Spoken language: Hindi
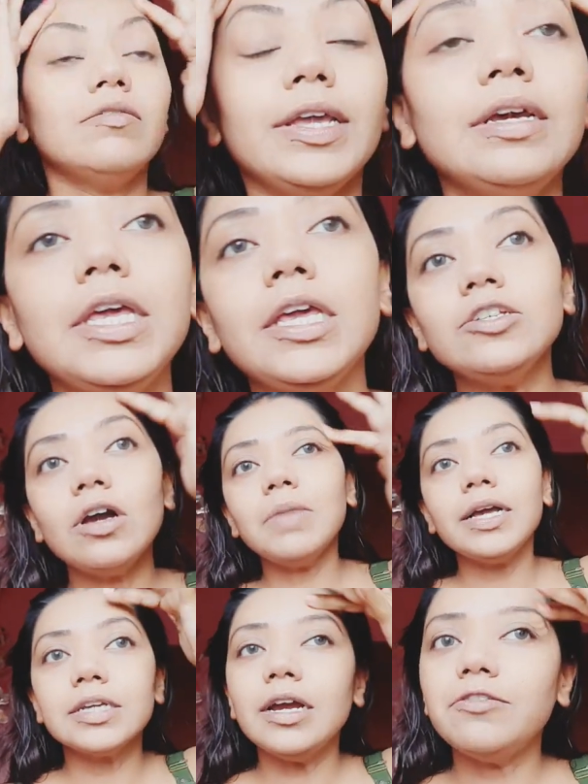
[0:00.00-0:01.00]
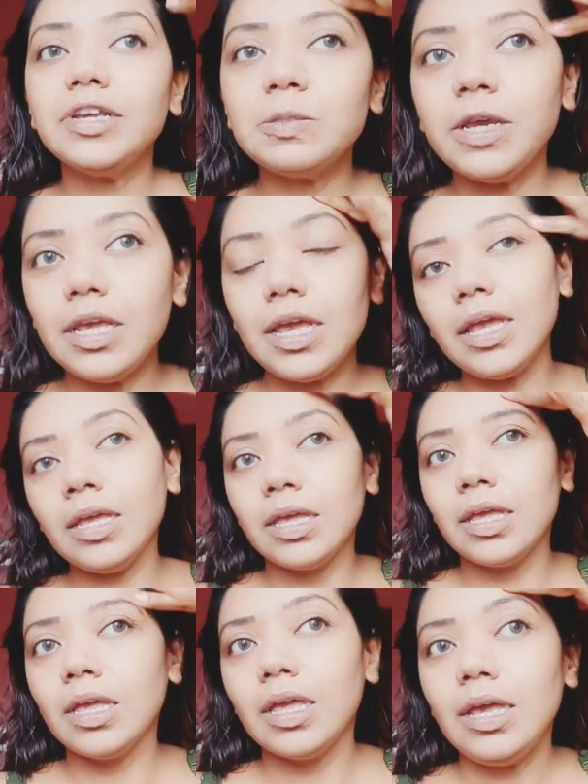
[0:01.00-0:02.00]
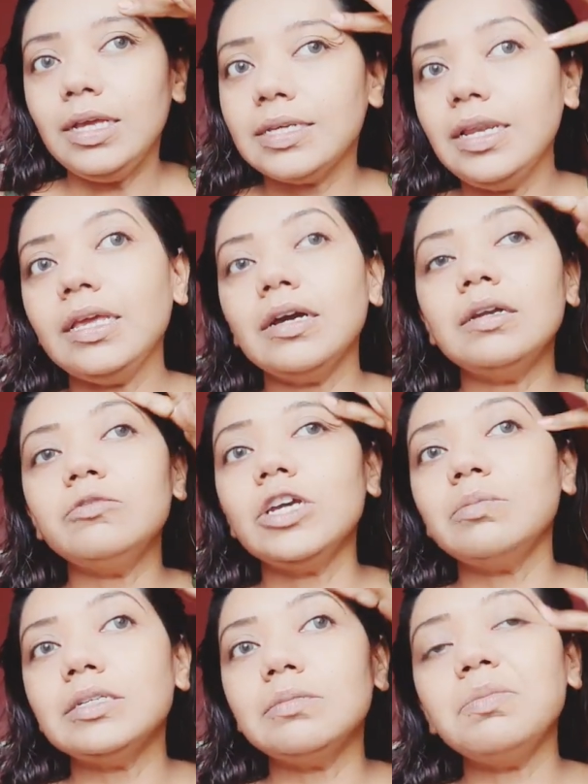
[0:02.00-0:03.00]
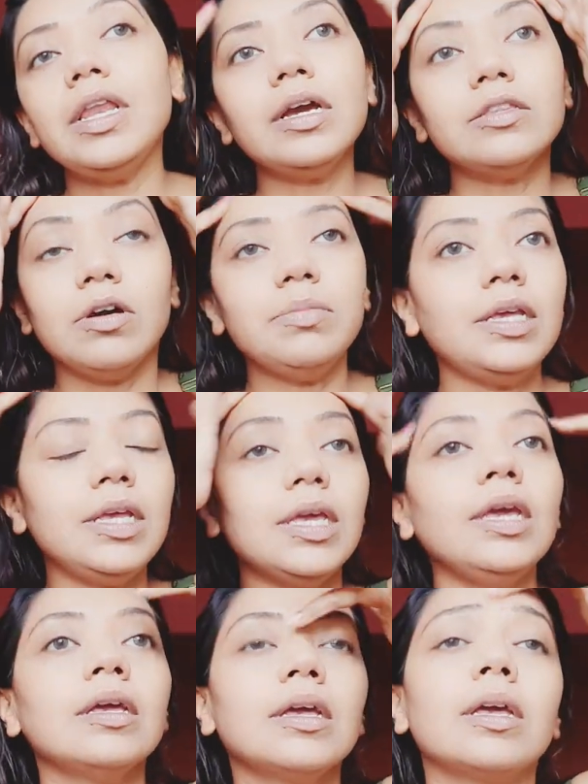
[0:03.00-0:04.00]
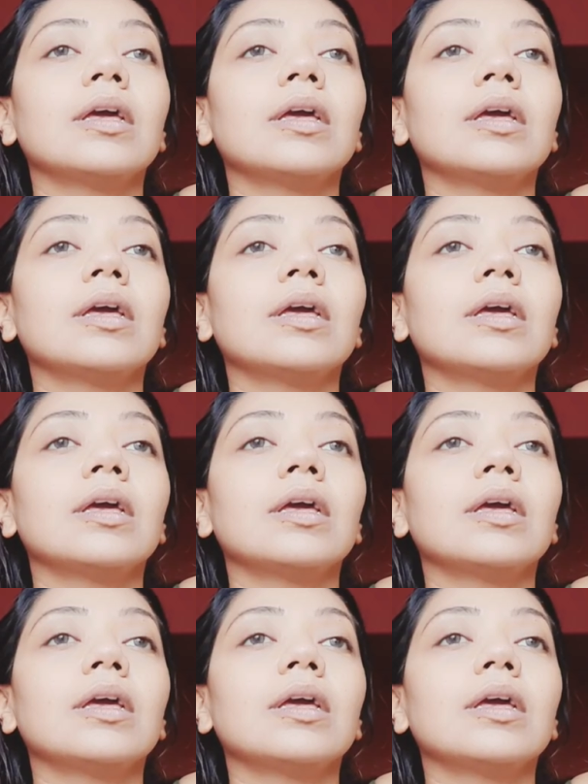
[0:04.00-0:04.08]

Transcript: बाय द वे ये जो हम आज का ड्रेस पहने हैं इसका लिंक अगर मुझे अमेजन में मिलेगा तो हम दे देंगे